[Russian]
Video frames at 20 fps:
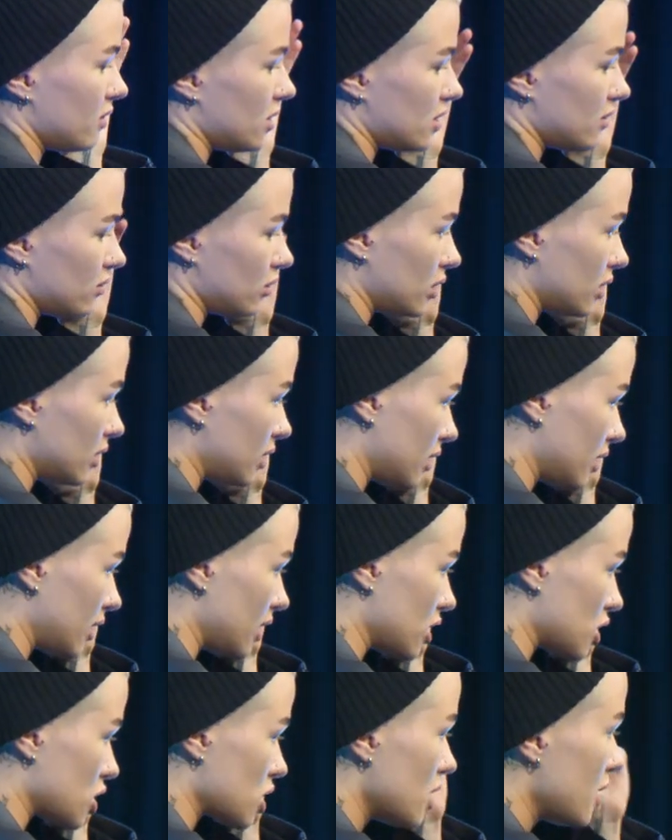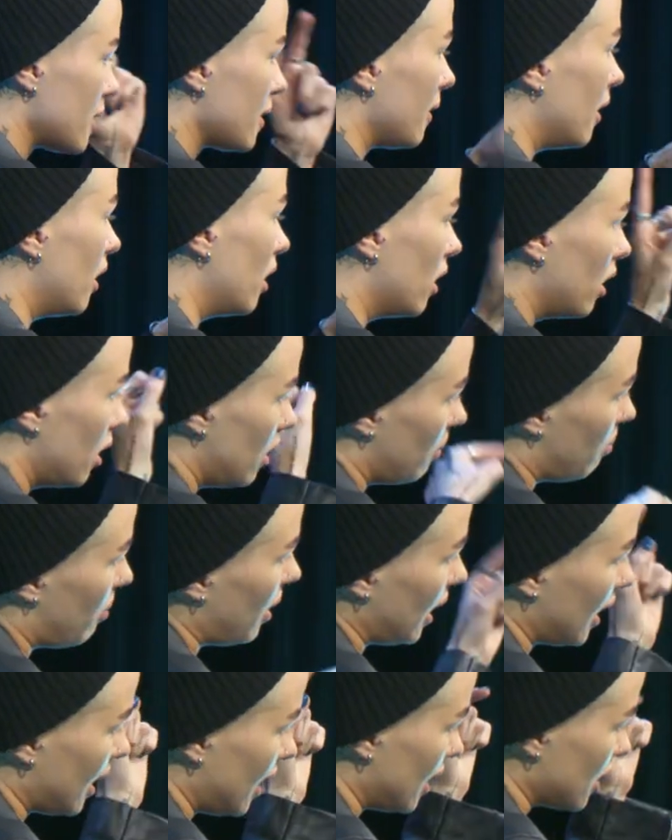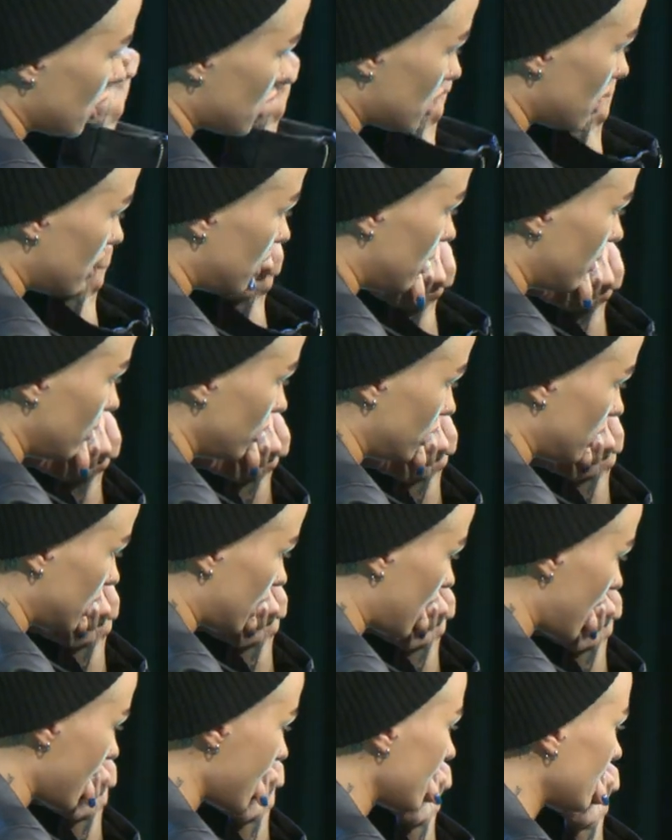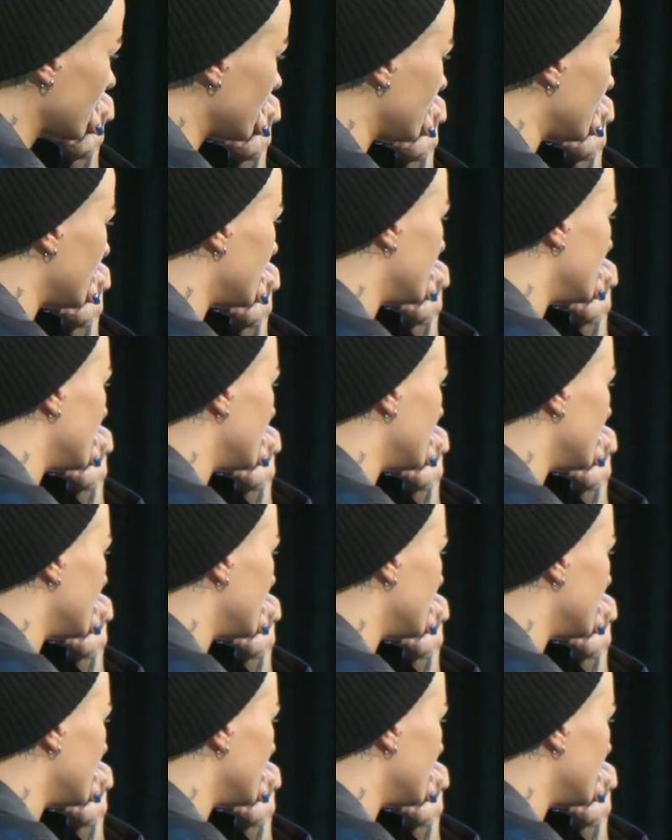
весь вот этот наш э, багаж э, музыкальный.